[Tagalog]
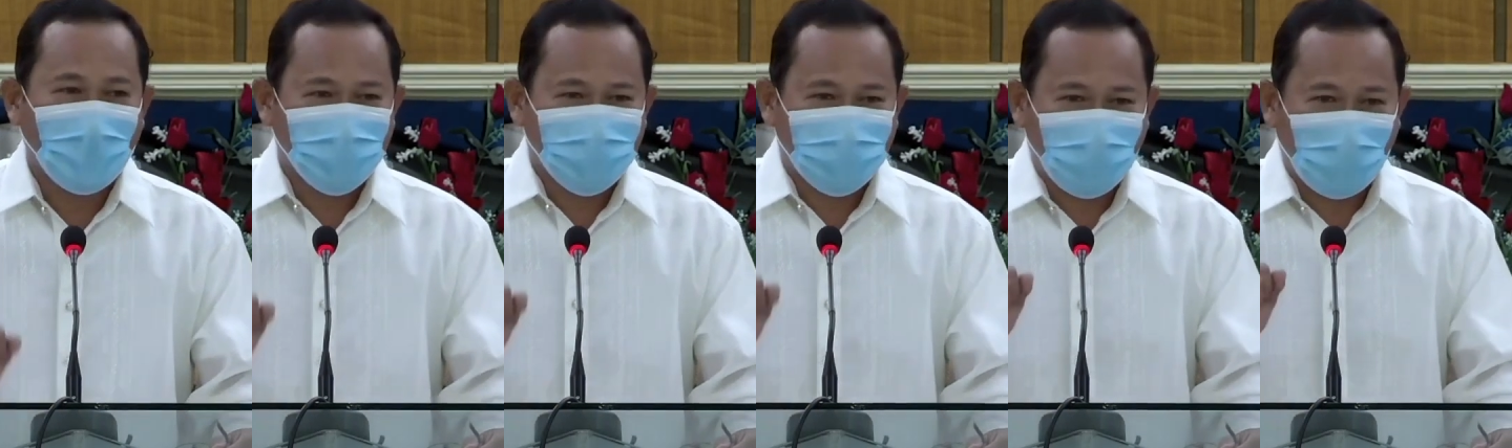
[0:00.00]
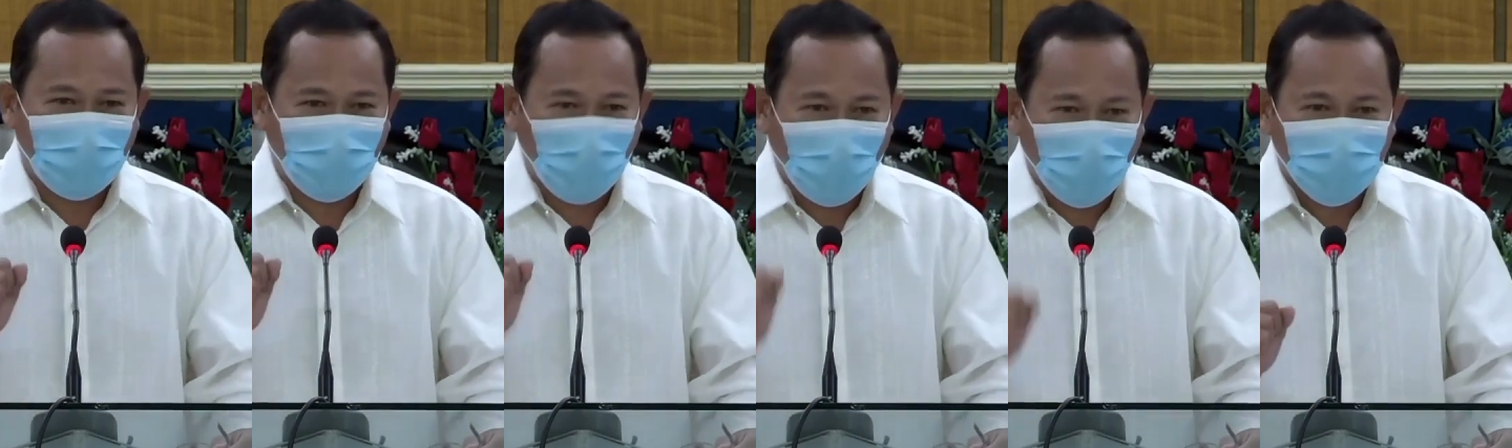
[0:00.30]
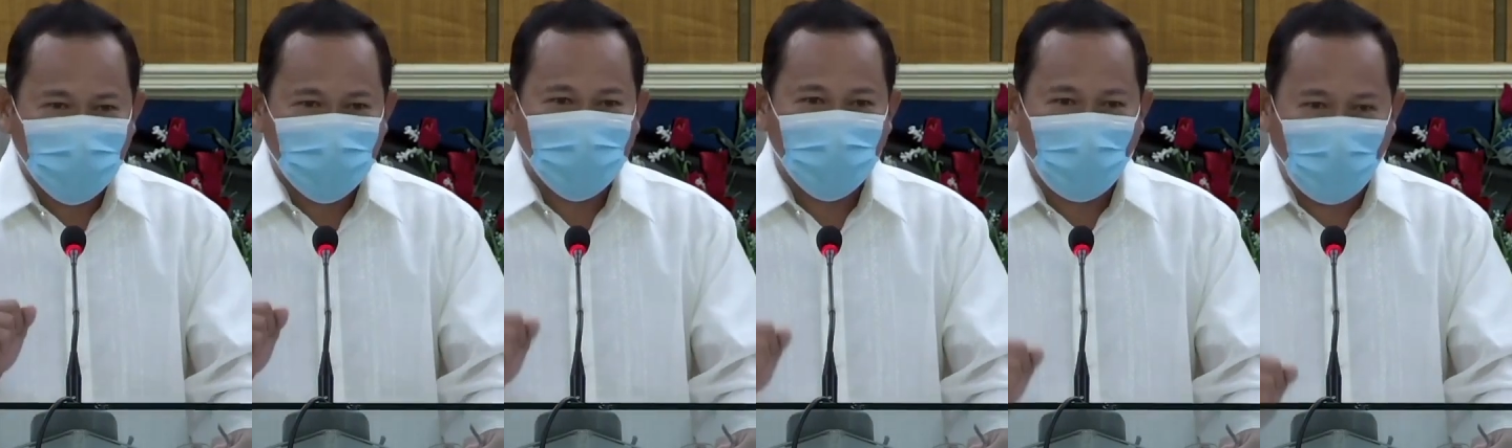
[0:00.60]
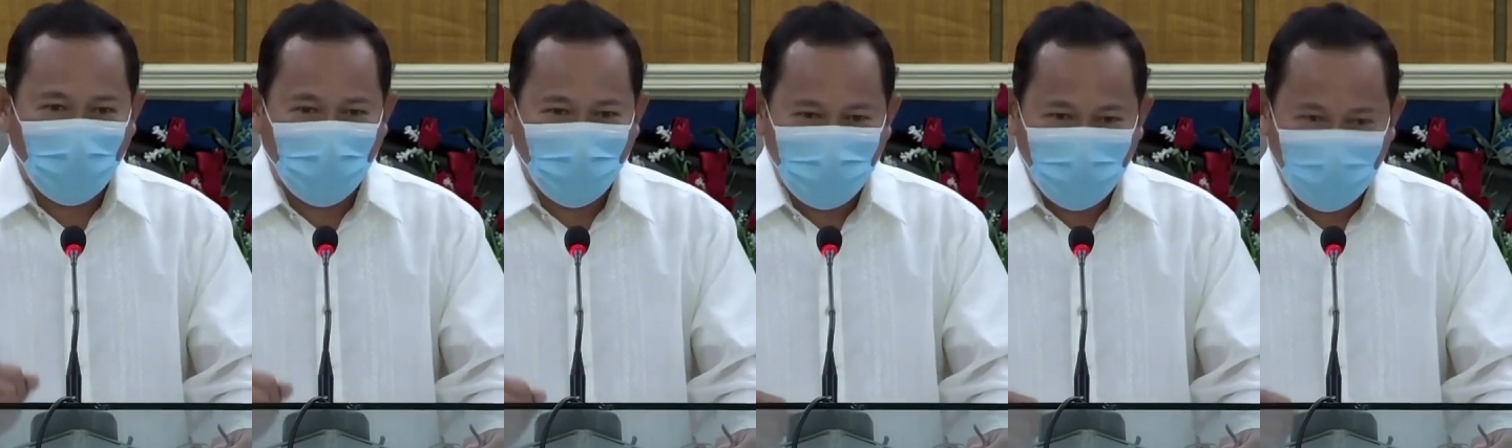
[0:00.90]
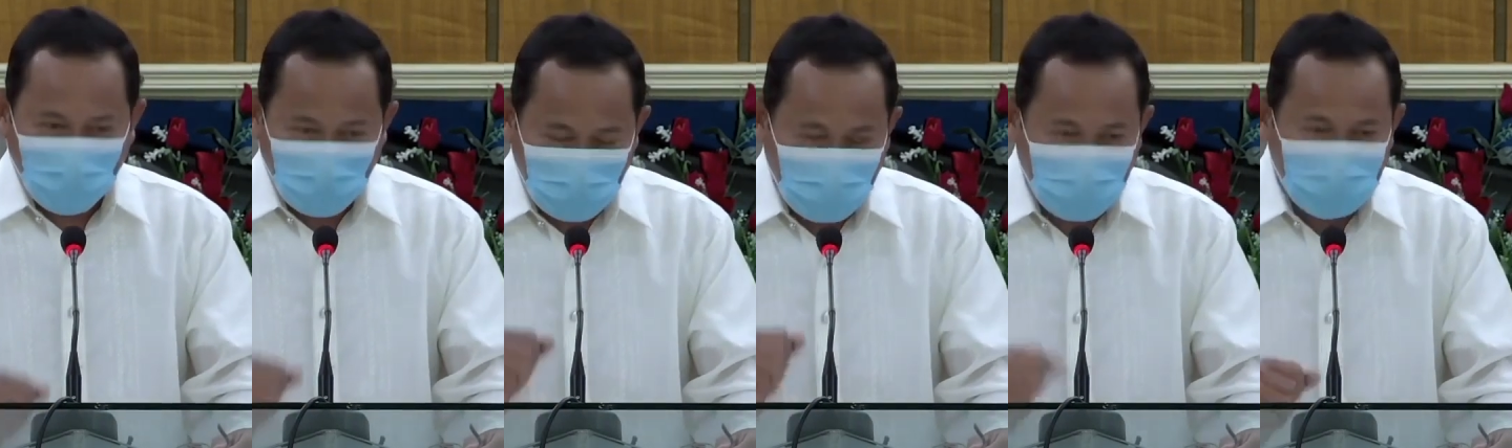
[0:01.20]
the root of
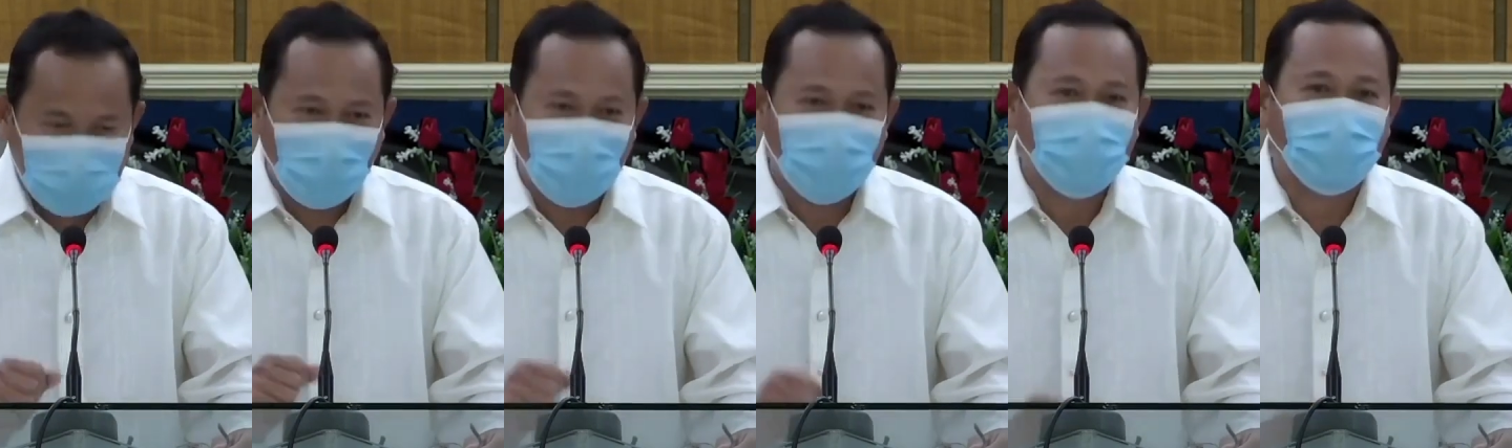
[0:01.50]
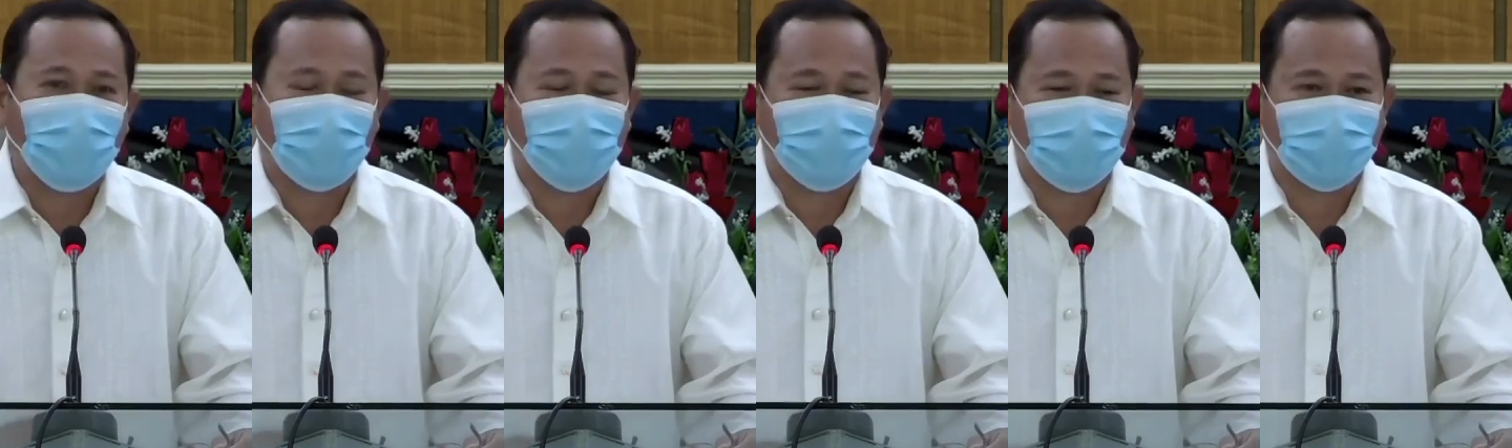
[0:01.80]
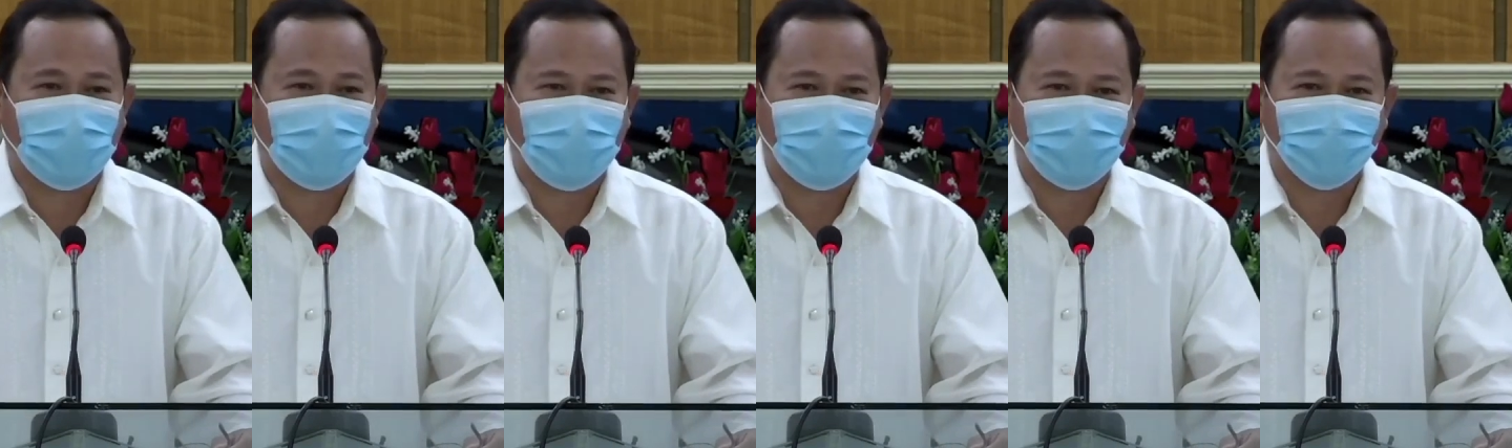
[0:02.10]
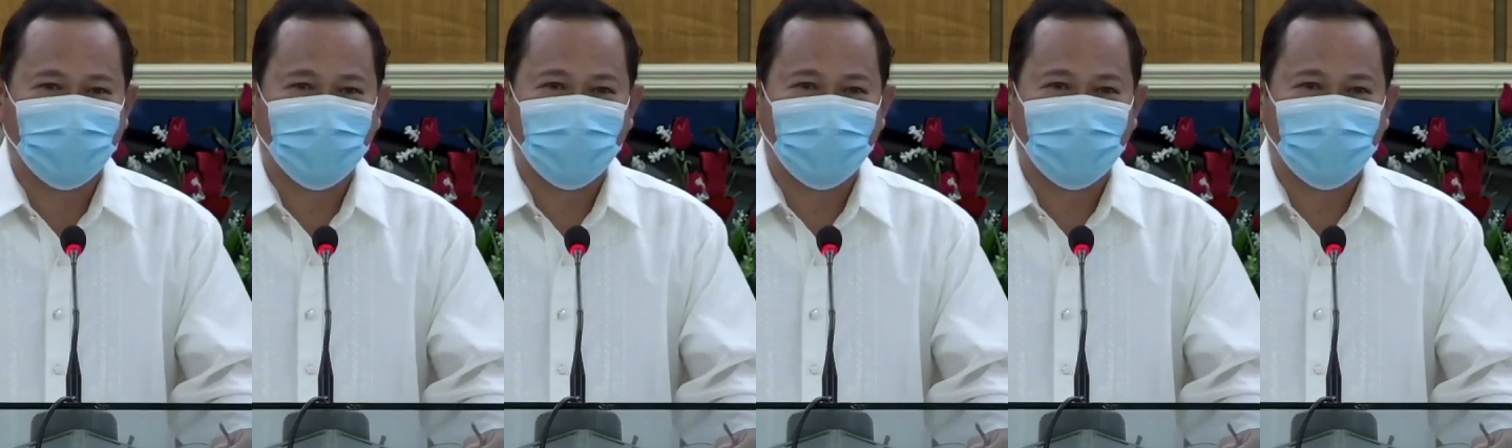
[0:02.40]
restlessness.